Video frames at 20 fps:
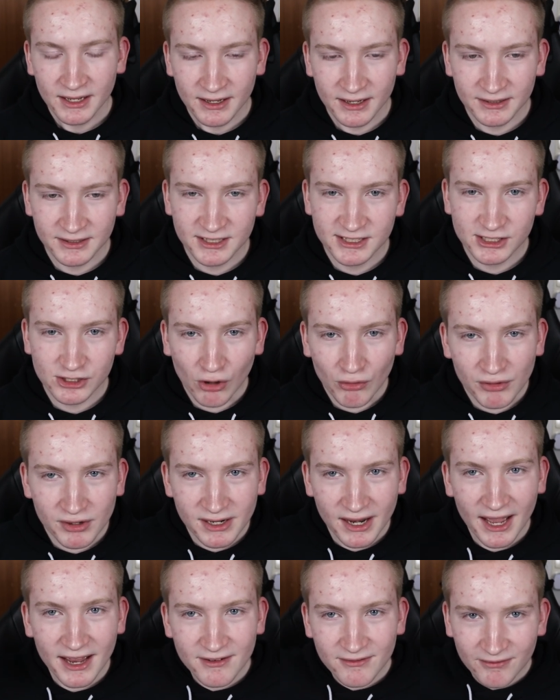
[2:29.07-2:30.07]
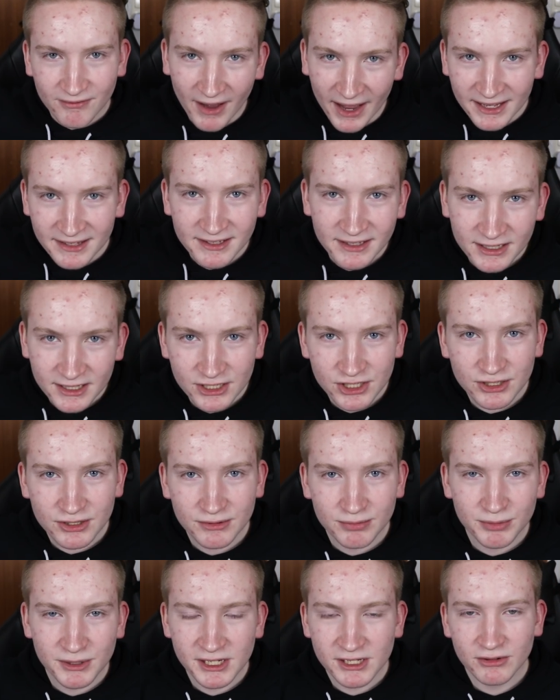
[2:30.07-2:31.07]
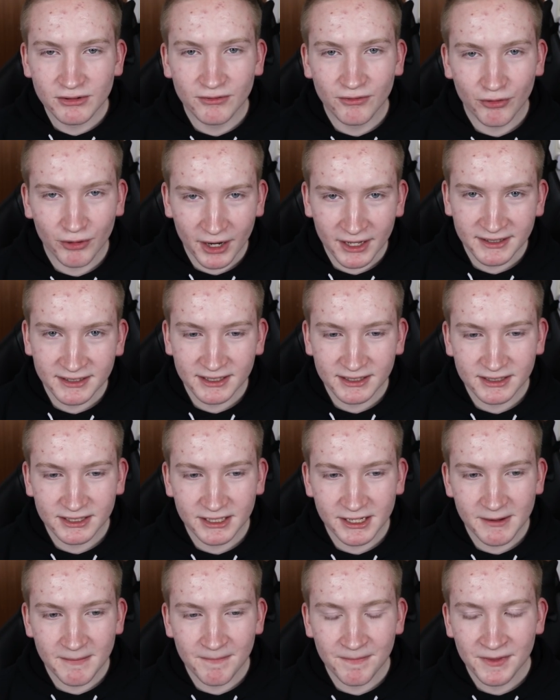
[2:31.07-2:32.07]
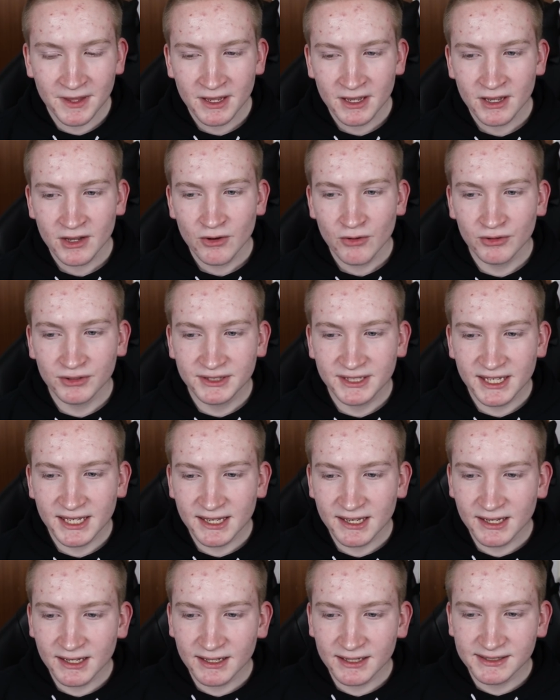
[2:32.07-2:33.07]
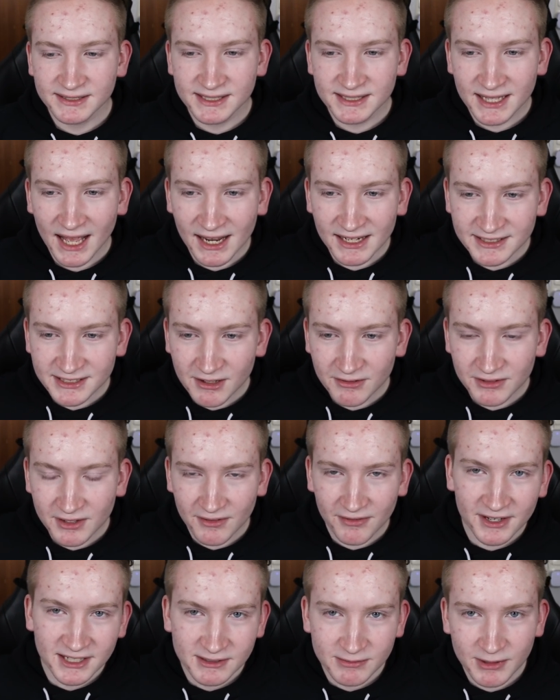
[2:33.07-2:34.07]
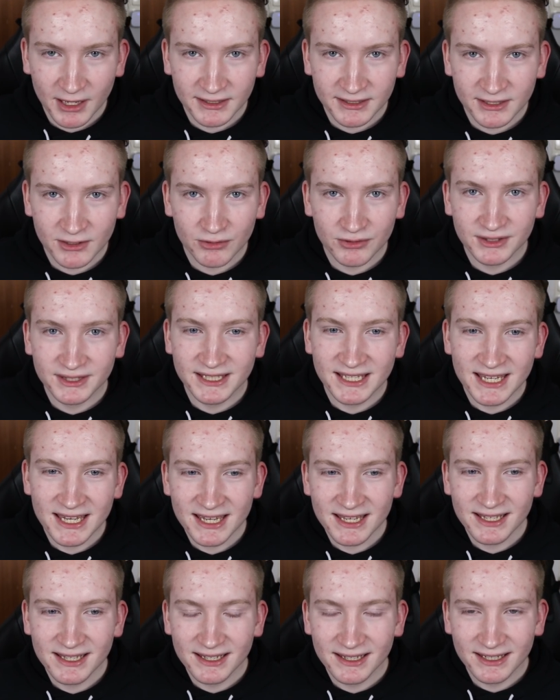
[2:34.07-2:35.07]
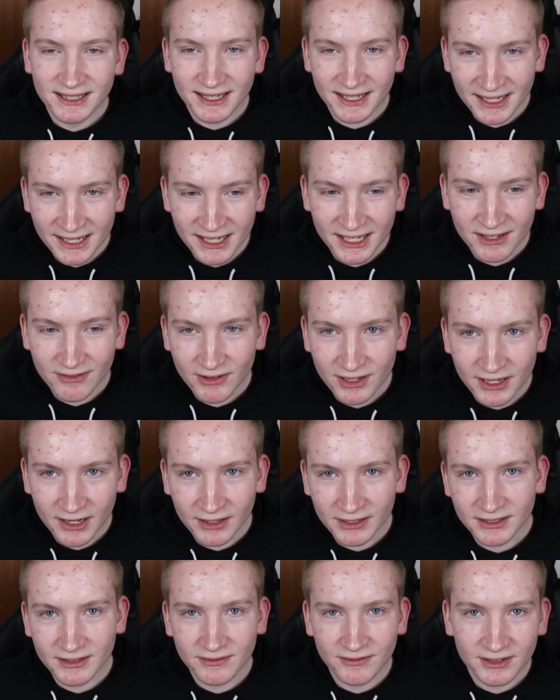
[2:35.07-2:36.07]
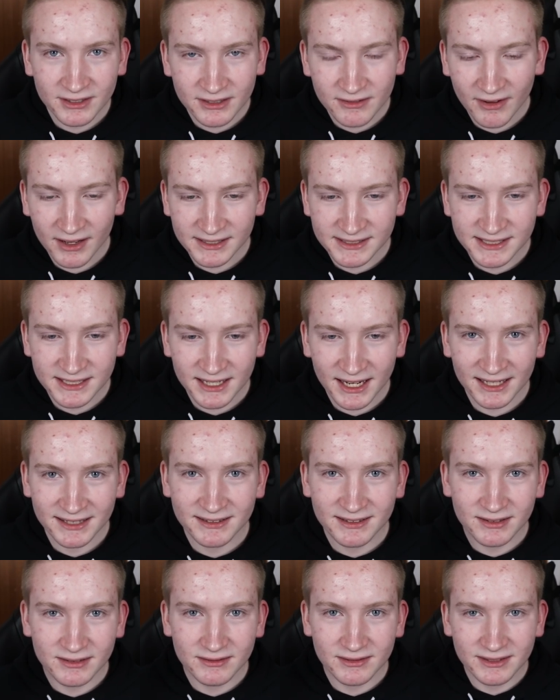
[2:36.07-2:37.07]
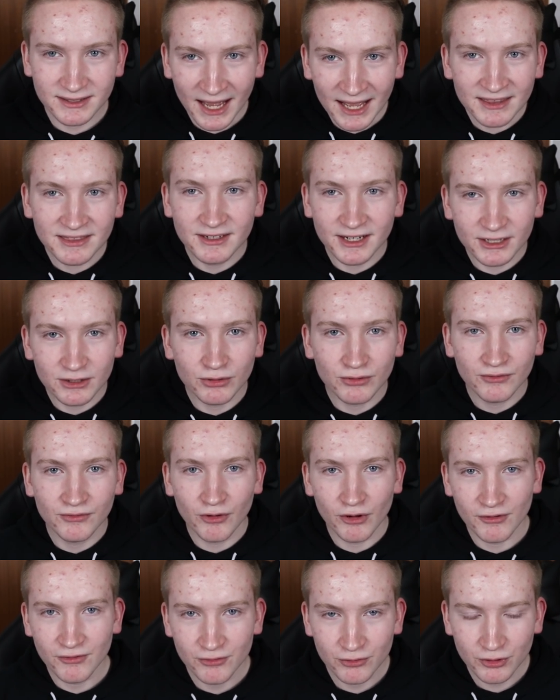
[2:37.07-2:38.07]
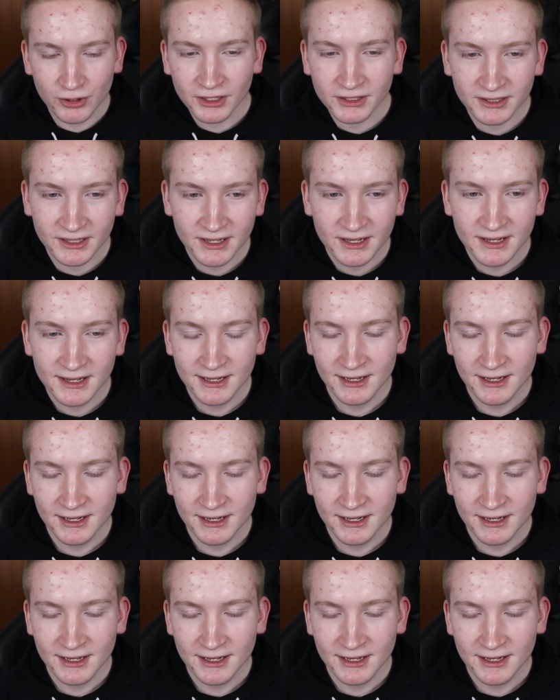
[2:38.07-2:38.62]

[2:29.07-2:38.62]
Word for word: äh, die Storyline weitergespielt und vorangetrieben. Und die äh, sind alles auf der Festplatte und die kriege ich wieder. Die wird quasi gerade die Datenrettung vollführt.